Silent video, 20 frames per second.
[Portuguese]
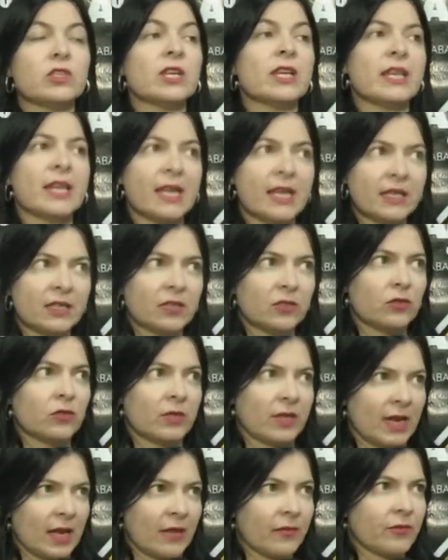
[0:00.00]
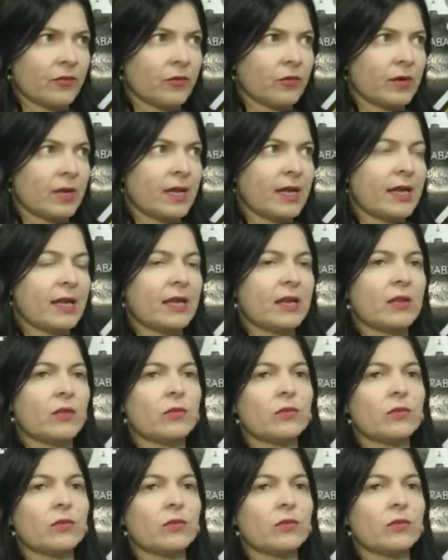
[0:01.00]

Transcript: gerentes do tráfico, né? Ele é